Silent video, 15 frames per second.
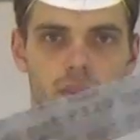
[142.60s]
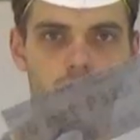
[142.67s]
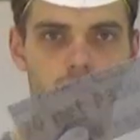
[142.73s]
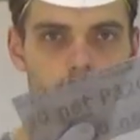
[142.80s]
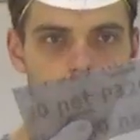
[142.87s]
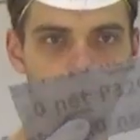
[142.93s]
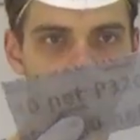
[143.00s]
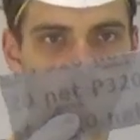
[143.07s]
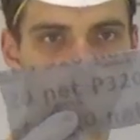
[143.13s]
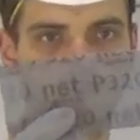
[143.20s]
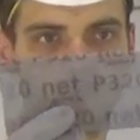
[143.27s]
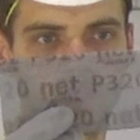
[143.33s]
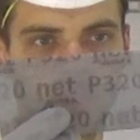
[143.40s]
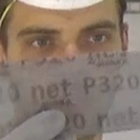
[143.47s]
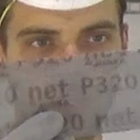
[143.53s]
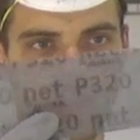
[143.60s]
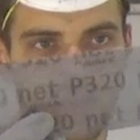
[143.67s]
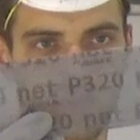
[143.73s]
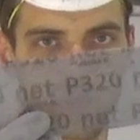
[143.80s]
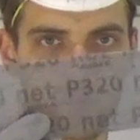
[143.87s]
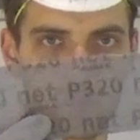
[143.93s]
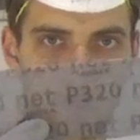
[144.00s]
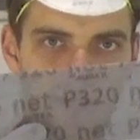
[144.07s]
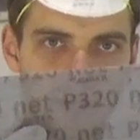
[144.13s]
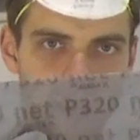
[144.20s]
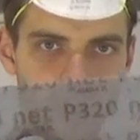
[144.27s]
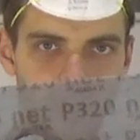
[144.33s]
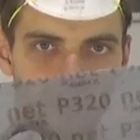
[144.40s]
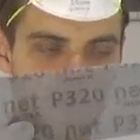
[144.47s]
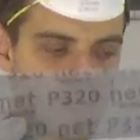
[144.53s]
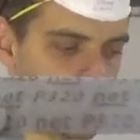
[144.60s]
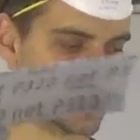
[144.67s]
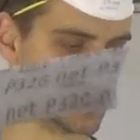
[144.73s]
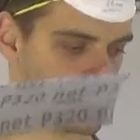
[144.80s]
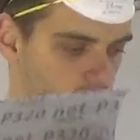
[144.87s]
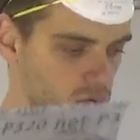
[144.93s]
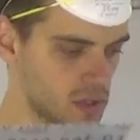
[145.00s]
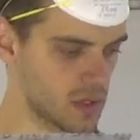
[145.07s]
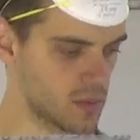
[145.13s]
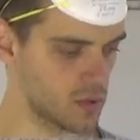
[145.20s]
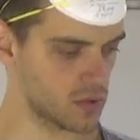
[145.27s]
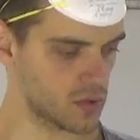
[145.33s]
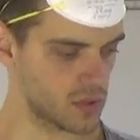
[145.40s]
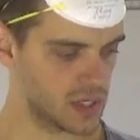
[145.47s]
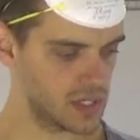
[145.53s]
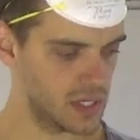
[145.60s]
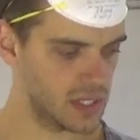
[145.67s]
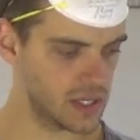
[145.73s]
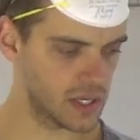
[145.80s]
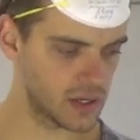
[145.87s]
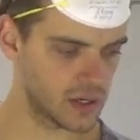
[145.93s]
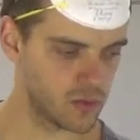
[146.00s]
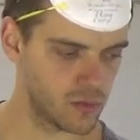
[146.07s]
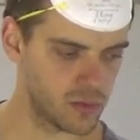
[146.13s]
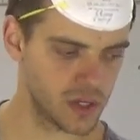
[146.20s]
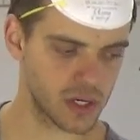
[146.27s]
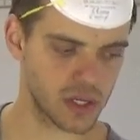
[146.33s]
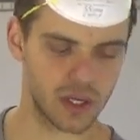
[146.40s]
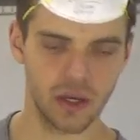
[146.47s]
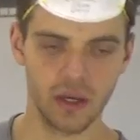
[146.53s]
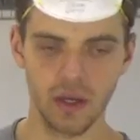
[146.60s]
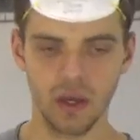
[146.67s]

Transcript: 320 абронет. Я сейчас все отработаю на сетке у Мирки